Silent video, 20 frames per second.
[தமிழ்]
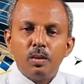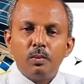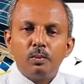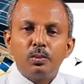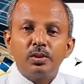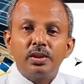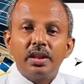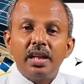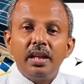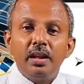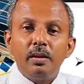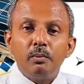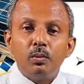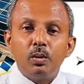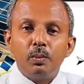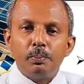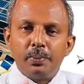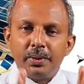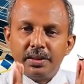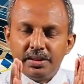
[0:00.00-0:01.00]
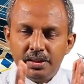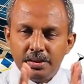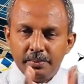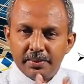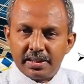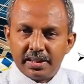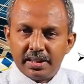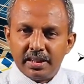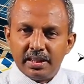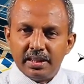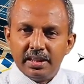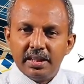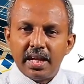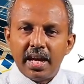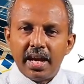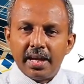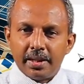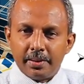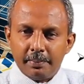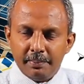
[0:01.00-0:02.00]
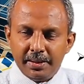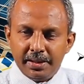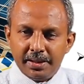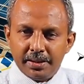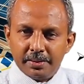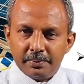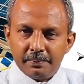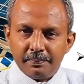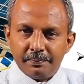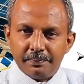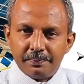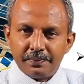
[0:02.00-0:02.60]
முதல் முப்பது நிமிடங்களில் ஆரம்பிக்கும்